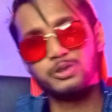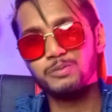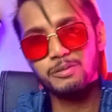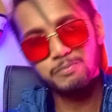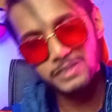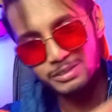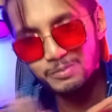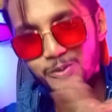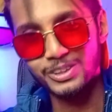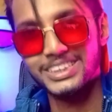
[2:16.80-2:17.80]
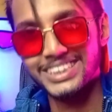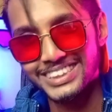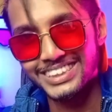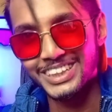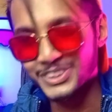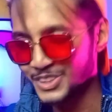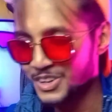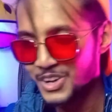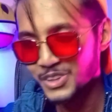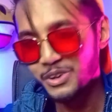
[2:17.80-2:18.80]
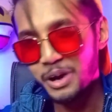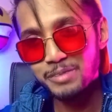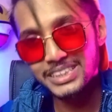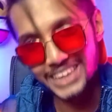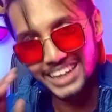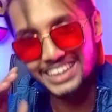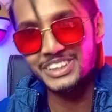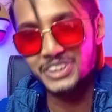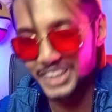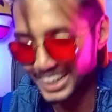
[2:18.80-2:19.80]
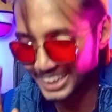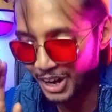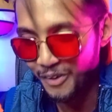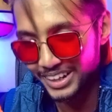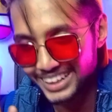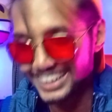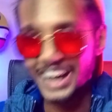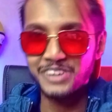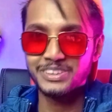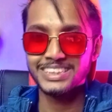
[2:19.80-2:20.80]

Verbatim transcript: তোমরা বেশ মজা আসে দেখছো তো আমি জানি এটাও একটা কারণ